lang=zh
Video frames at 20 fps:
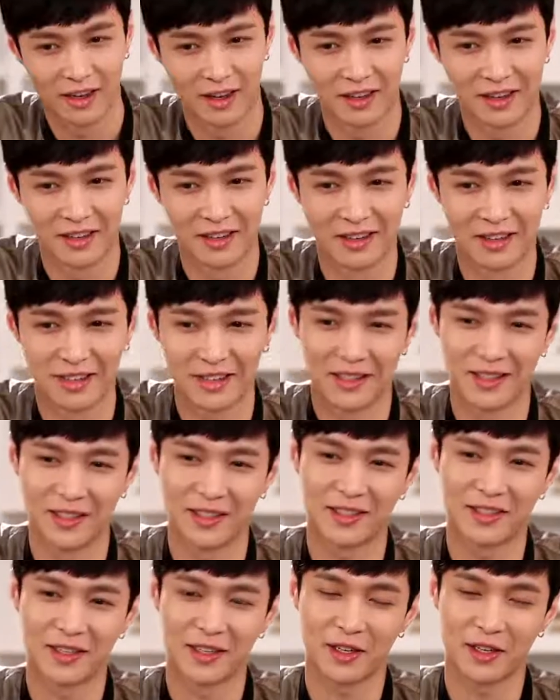啊，
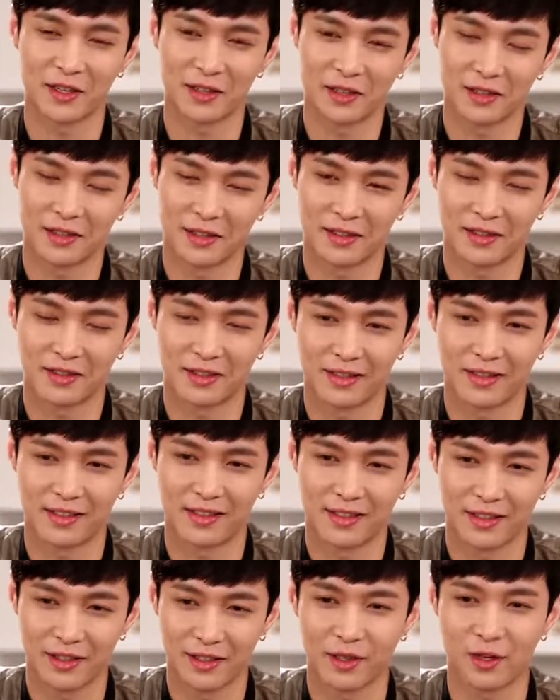这个
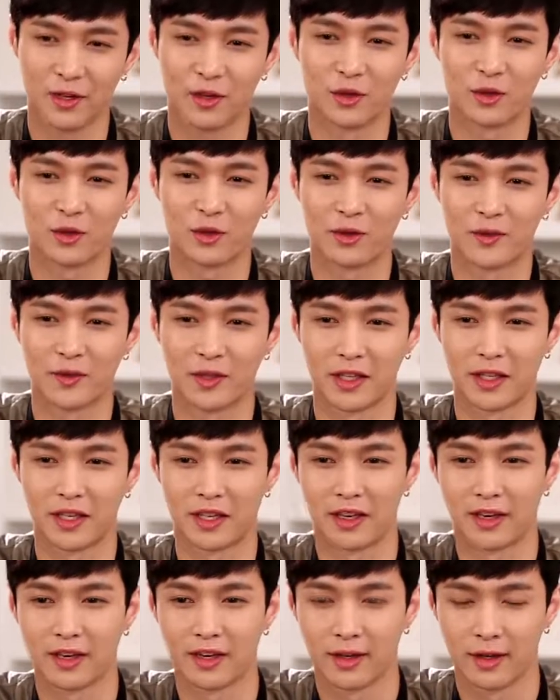是个很有趣的问
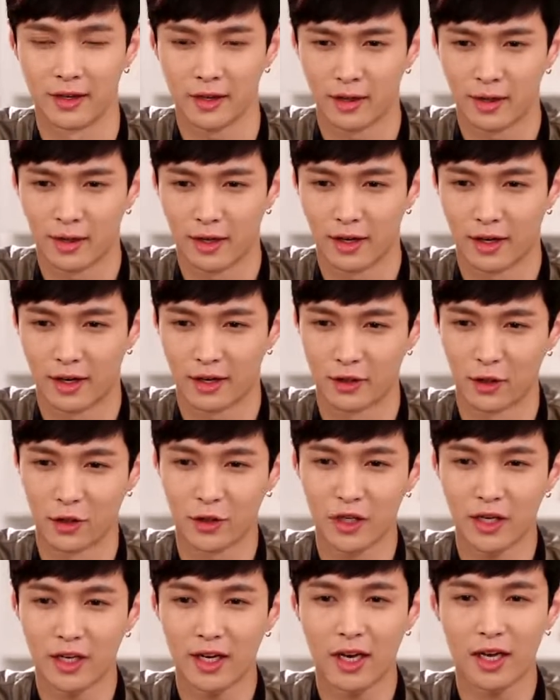题。
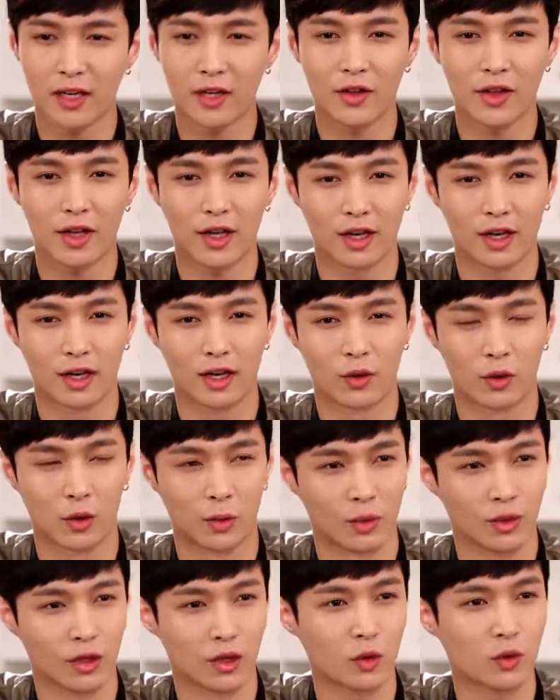首先看到那个
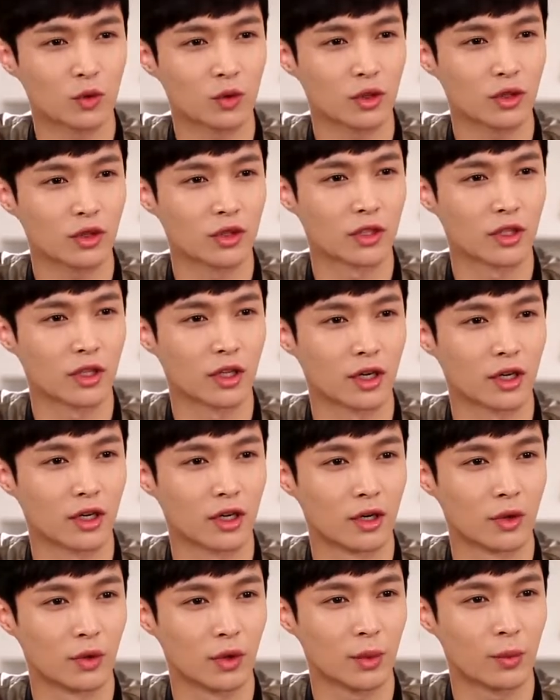我们的工作室的那
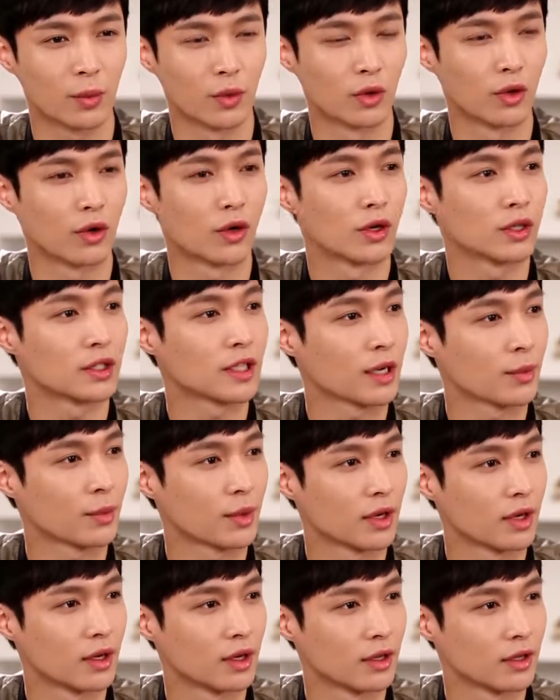个微博下
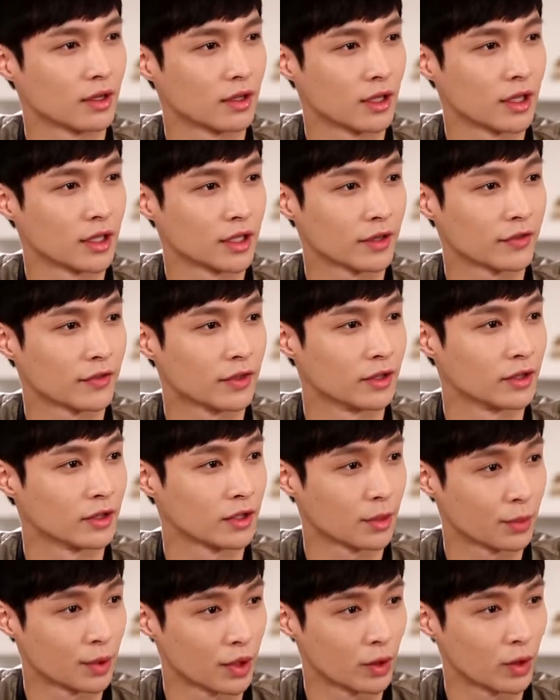面的那些粉
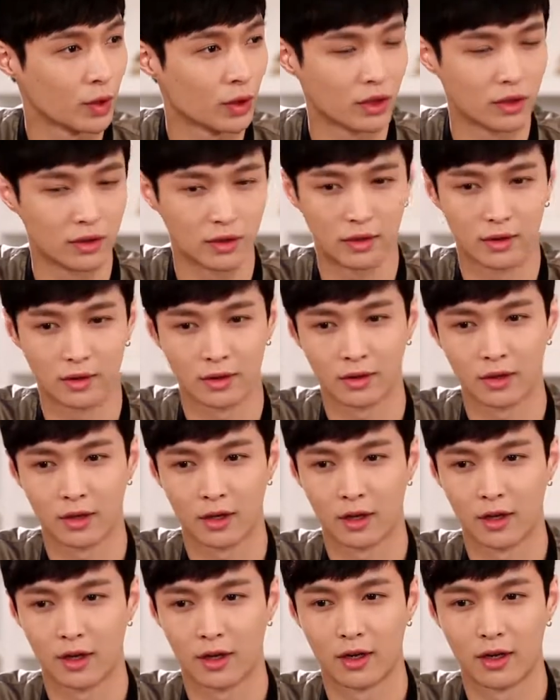丝的评论，
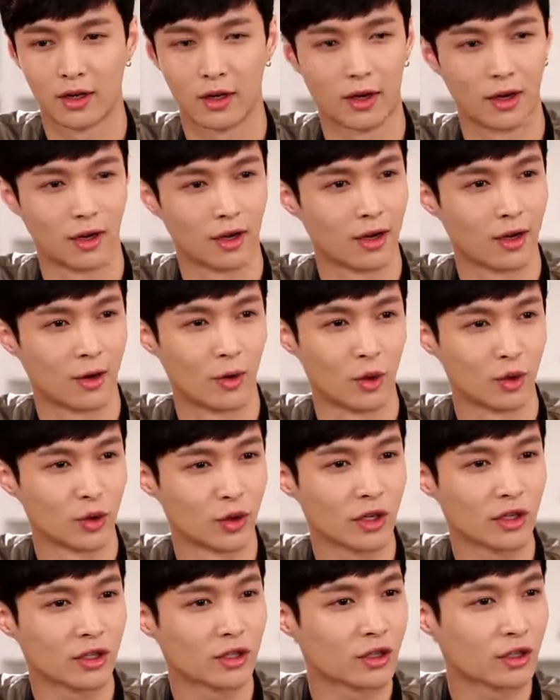我
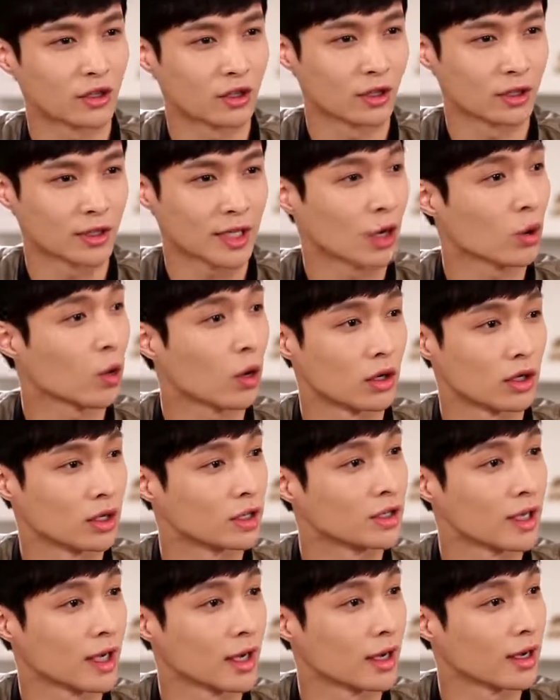觉得是在逛
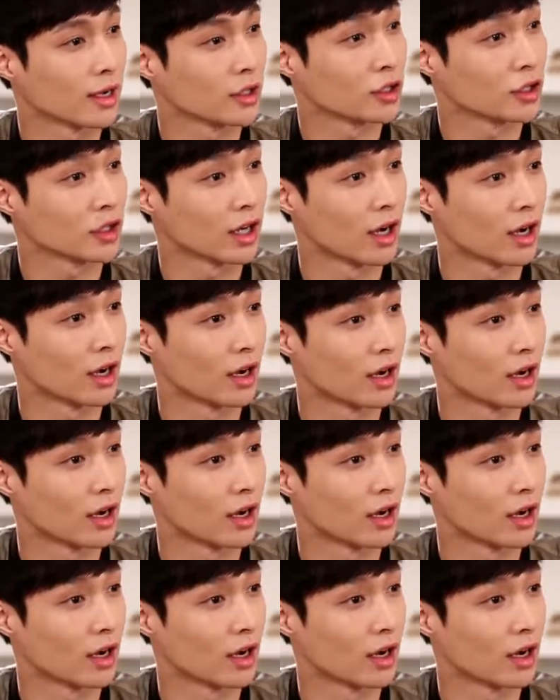人才市